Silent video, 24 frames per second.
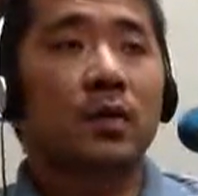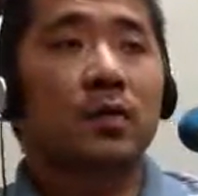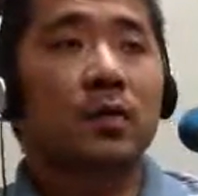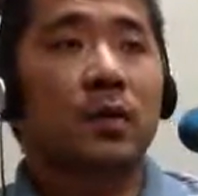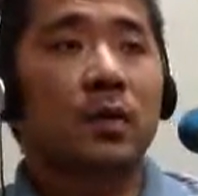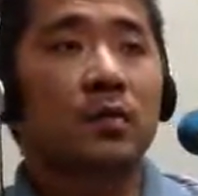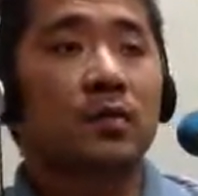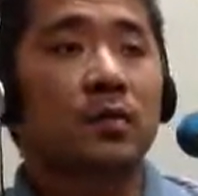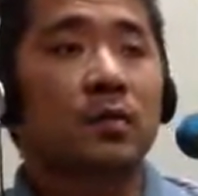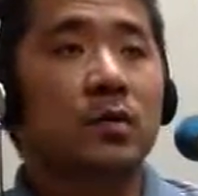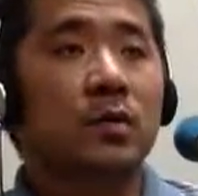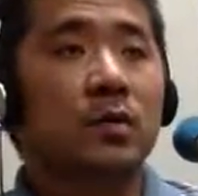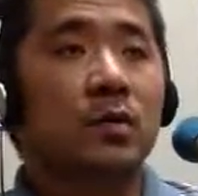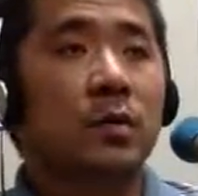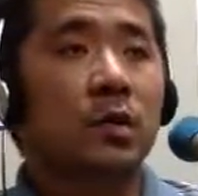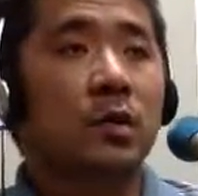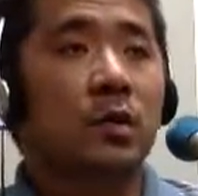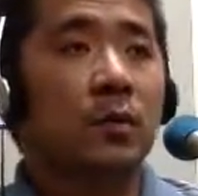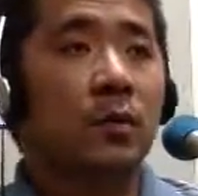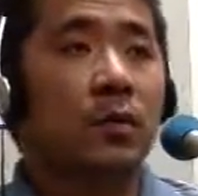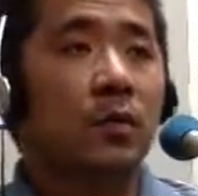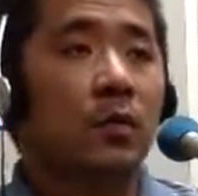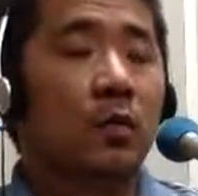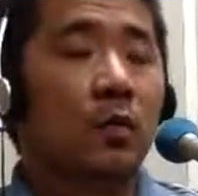着衣水
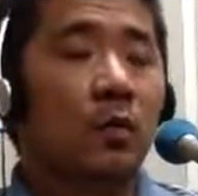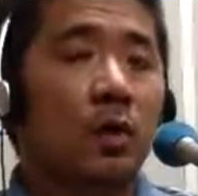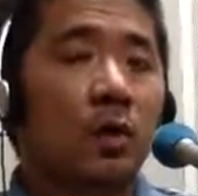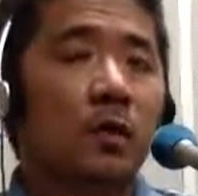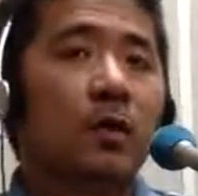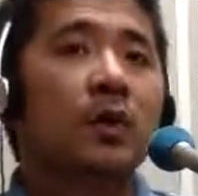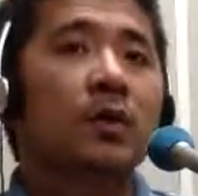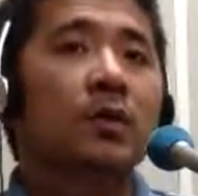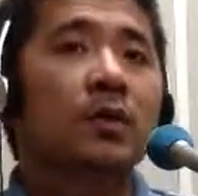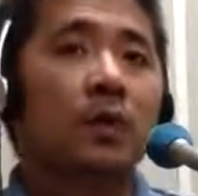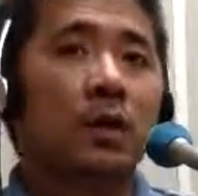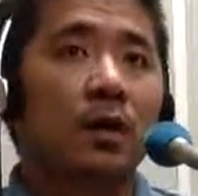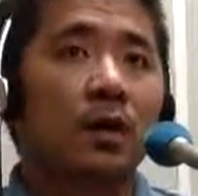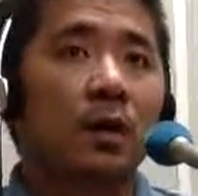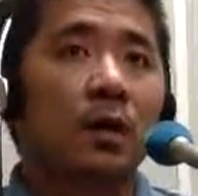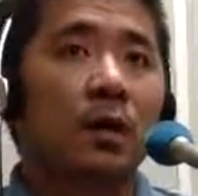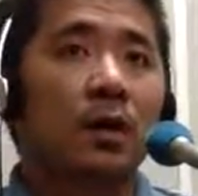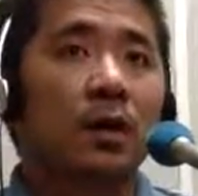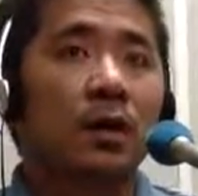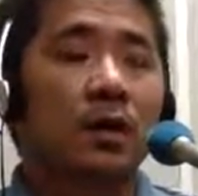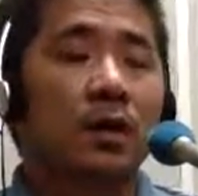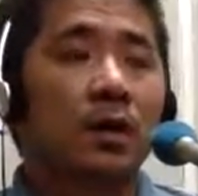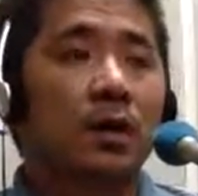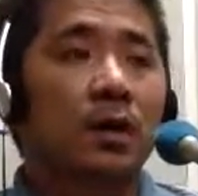泳も終わりました
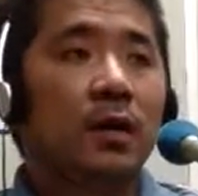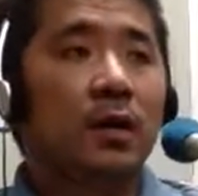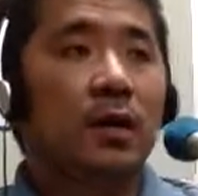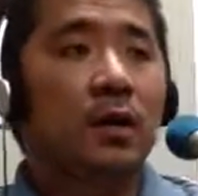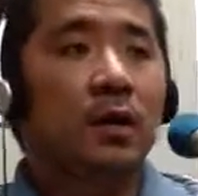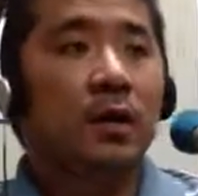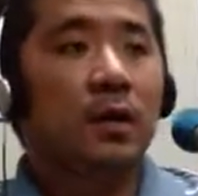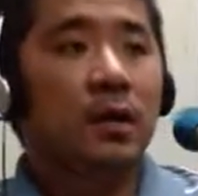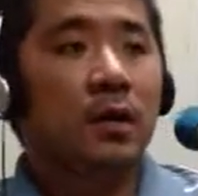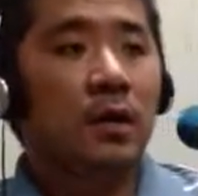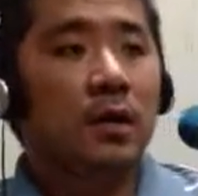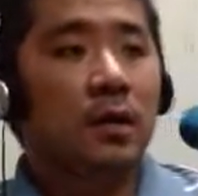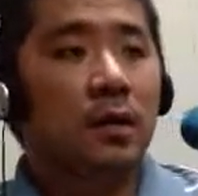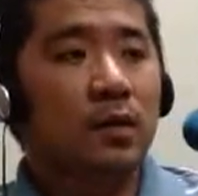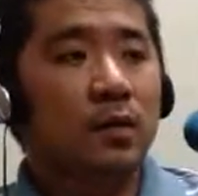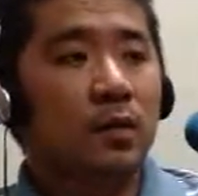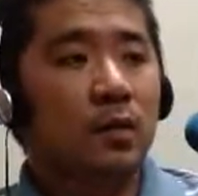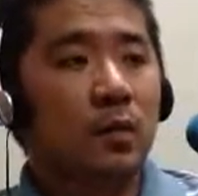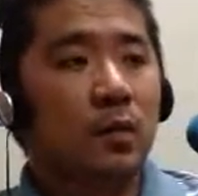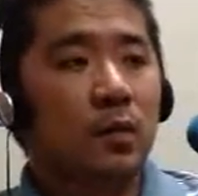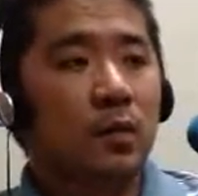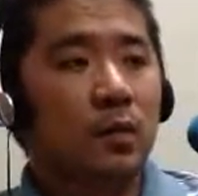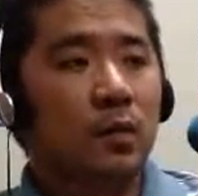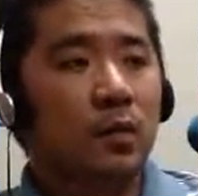が、はいあ
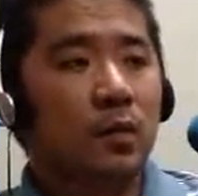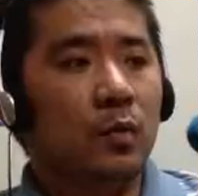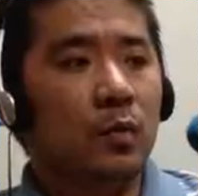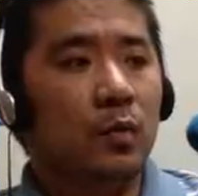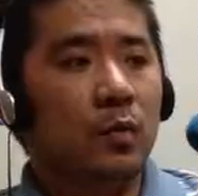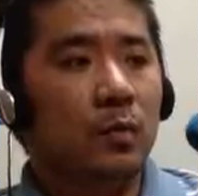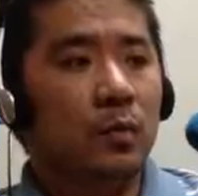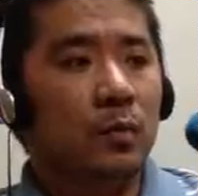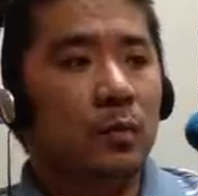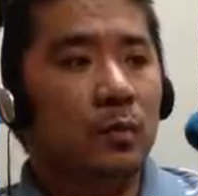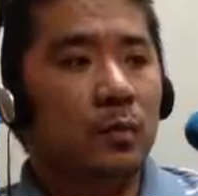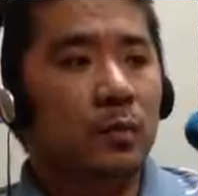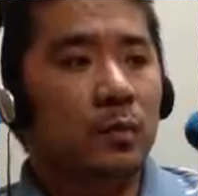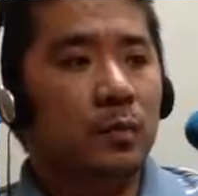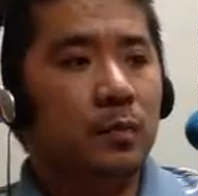の